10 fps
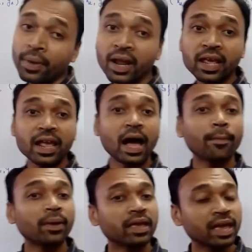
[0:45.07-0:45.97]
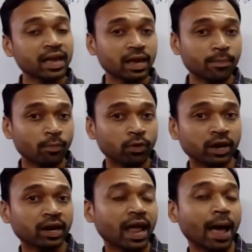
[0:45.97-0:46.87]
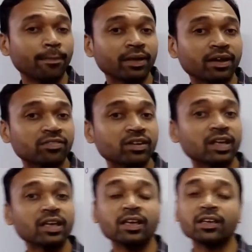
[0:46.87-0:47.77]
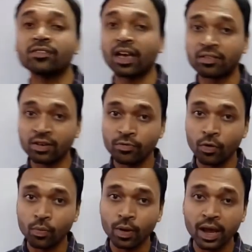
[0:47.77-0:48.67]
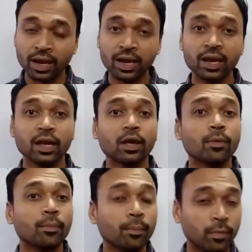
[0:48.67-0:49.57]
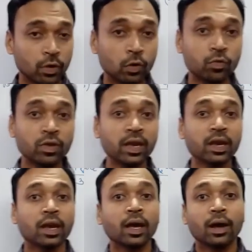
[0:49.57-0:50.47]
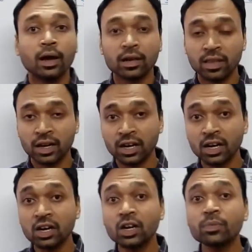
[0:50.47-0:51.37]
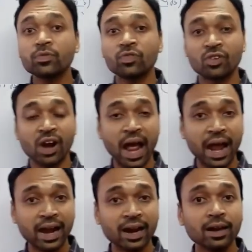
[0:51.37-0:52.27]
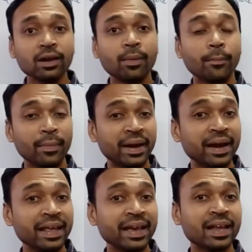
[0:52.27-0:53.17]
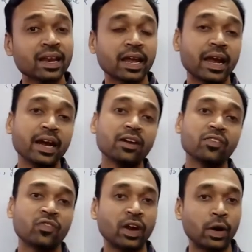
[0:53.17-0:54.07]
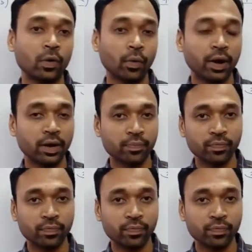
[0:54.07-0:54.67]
बेटा यहाँ पे ये एक इम्पोर्टेंट एप्लीकेशन है सेक्शन फॉर्मूला की यूजिंग द टर्म्स ट्राइंगल मीडियन एंड सेंट्रोइड